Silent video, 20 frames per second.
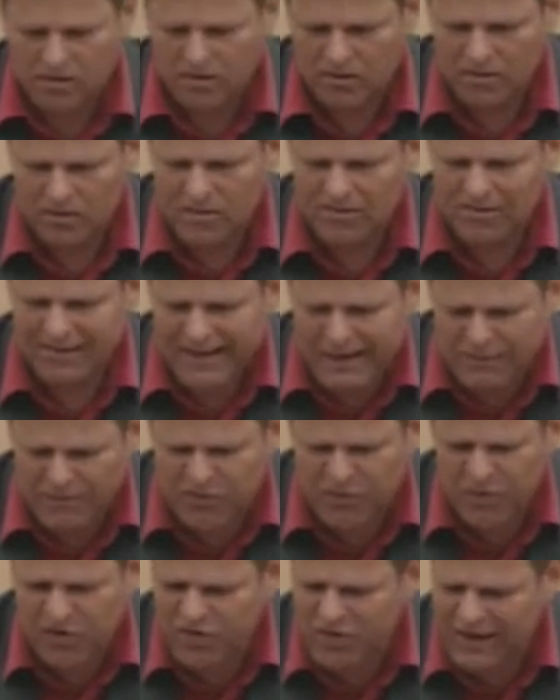Und
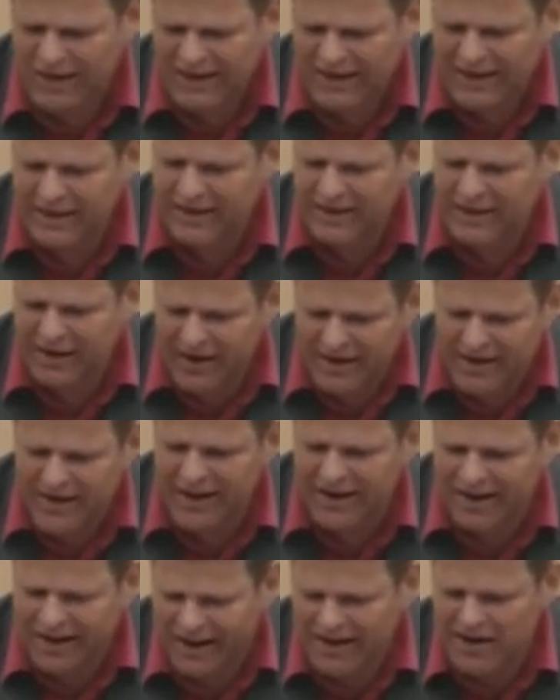selbstverständlich
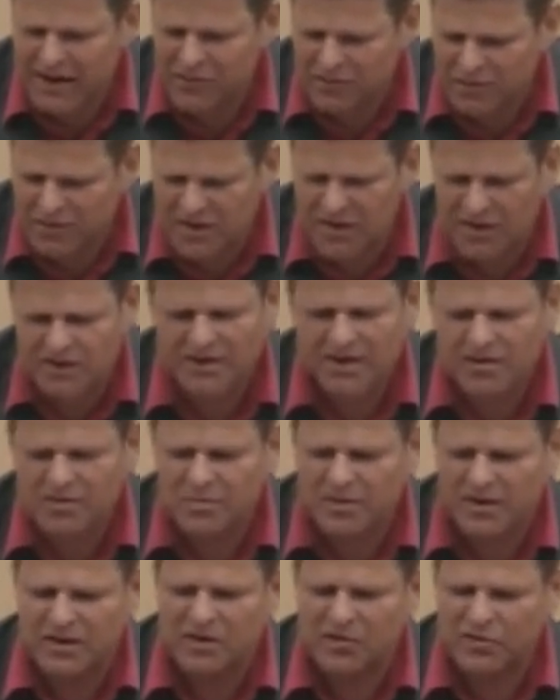anerkennen wir, dass
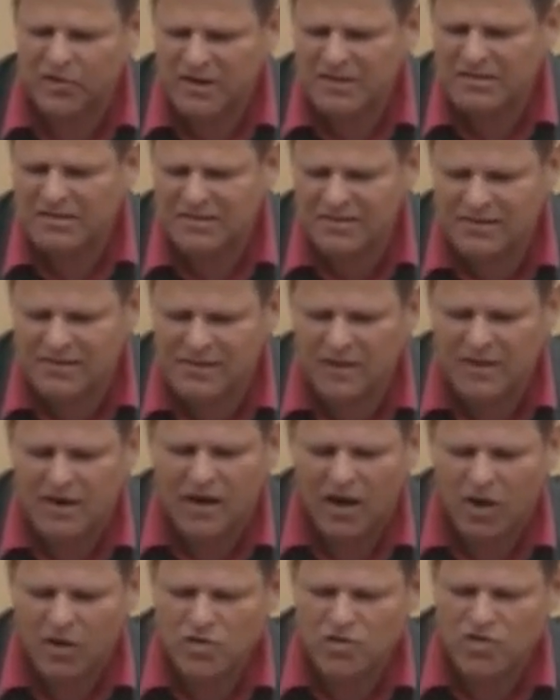mit den festen
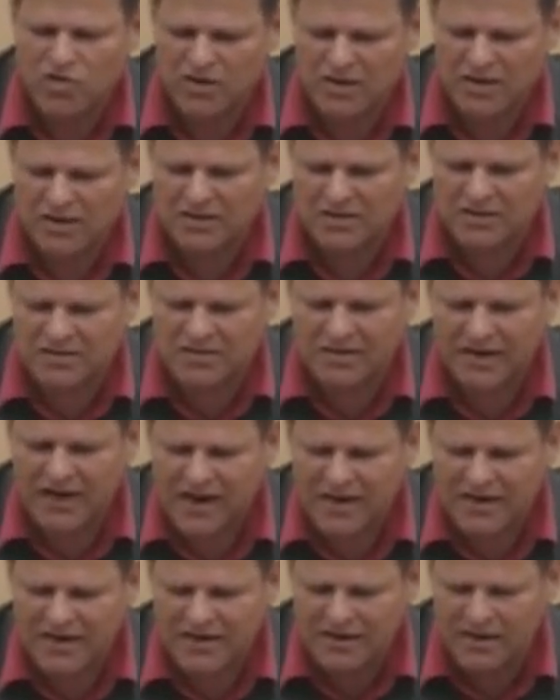
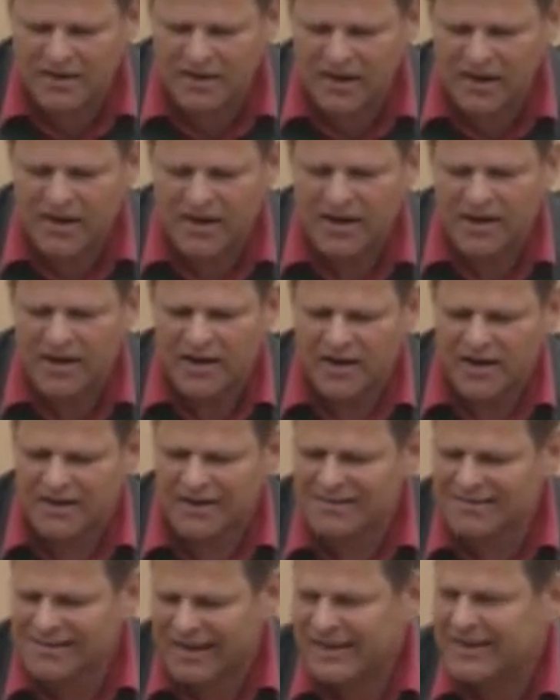Ausstiegsdaten äh,
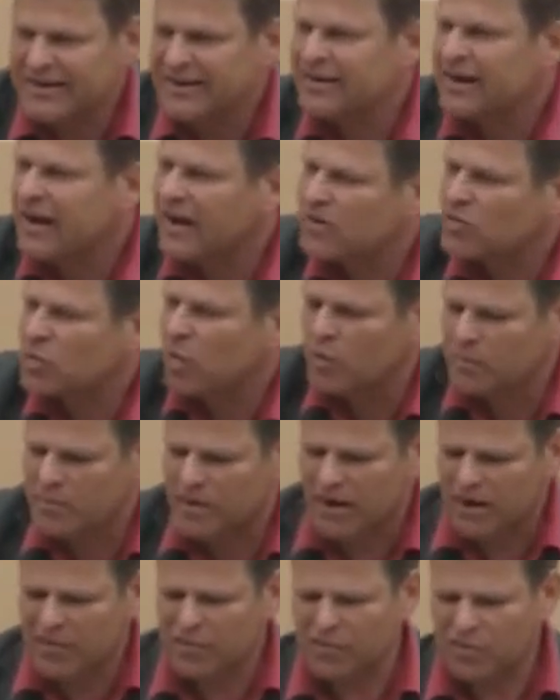das Ende der
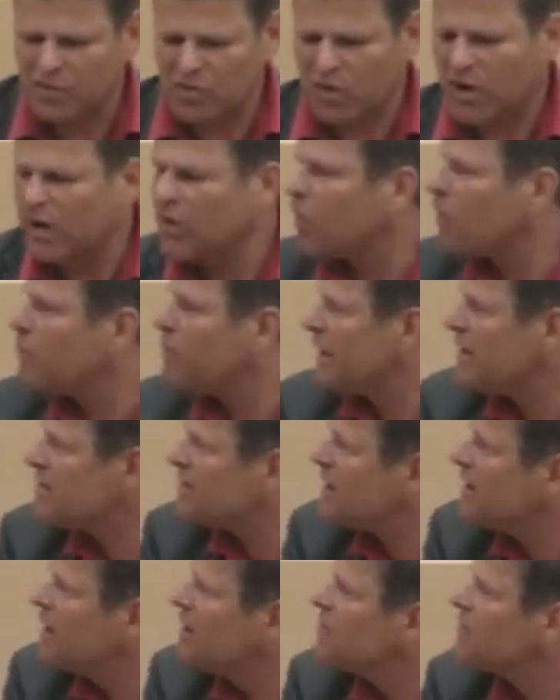Atomkraft sogar noch
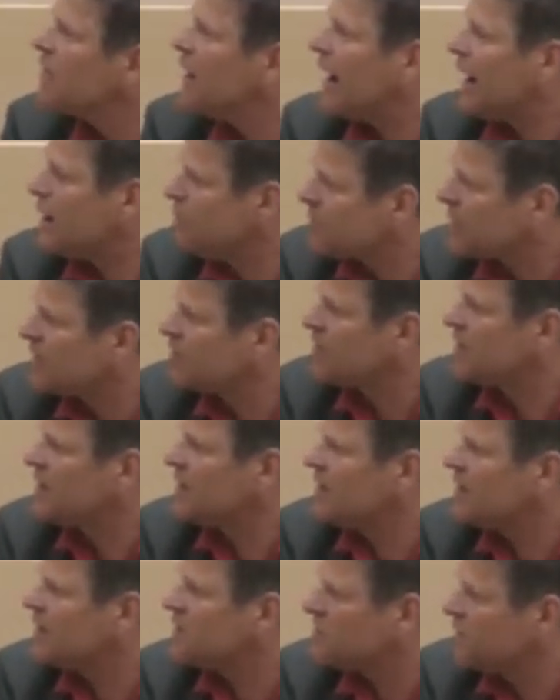besser
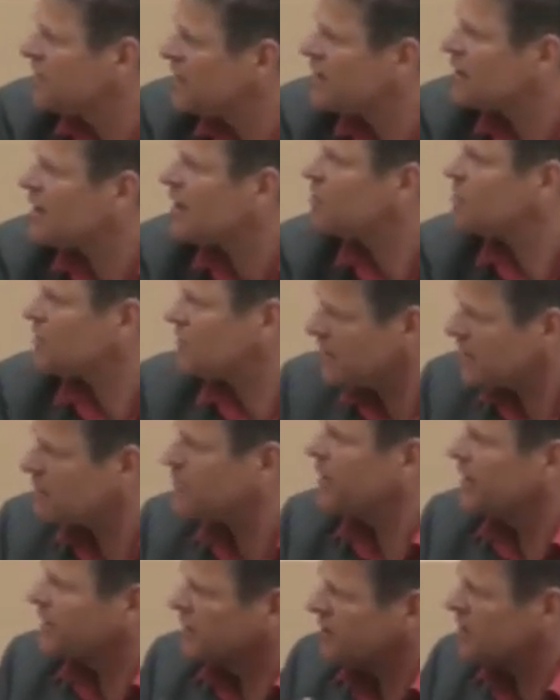abgesichert wird, also nicht
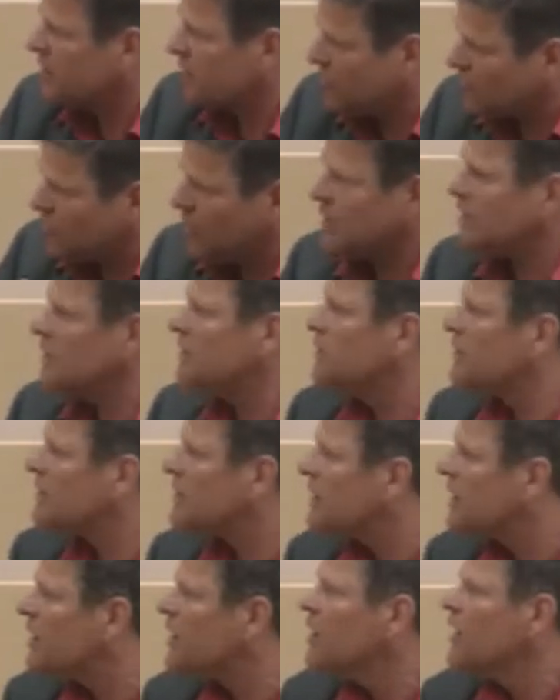mehr diese Geschichte mit
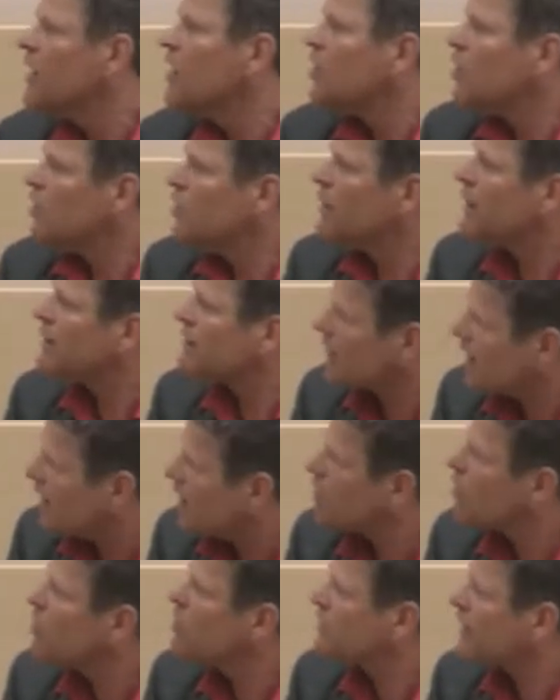der
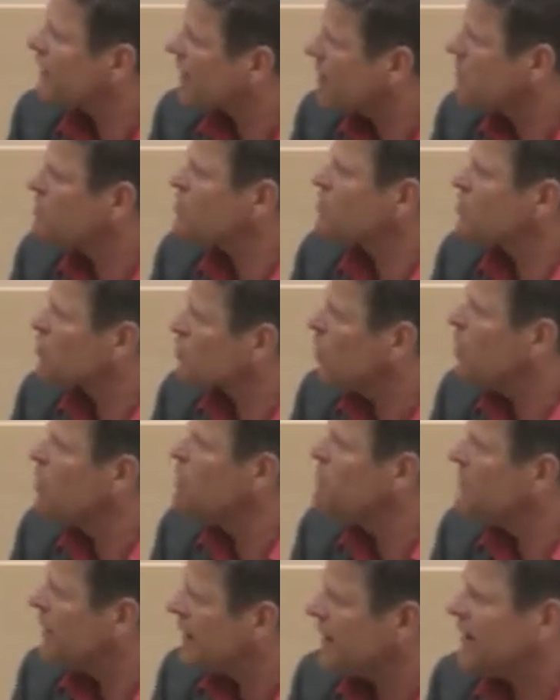Übertragung der
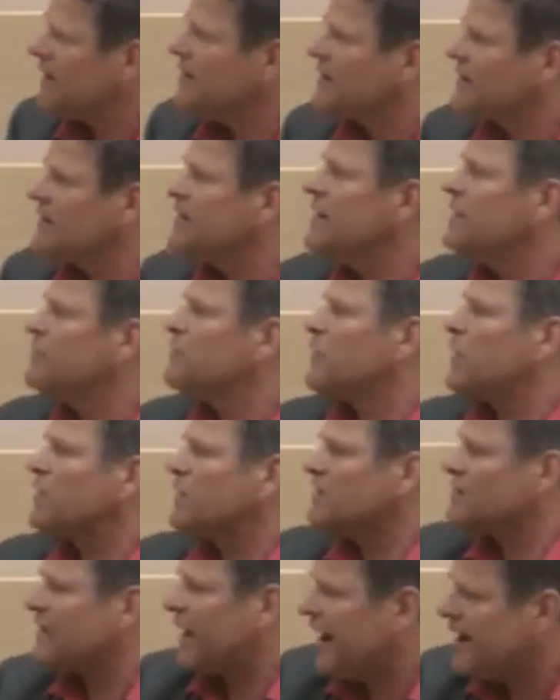Reststrommengen, die ja für
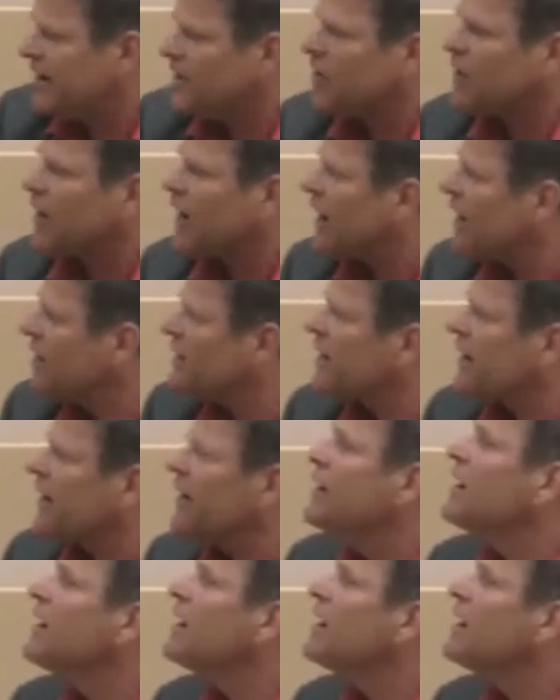das eine oder andere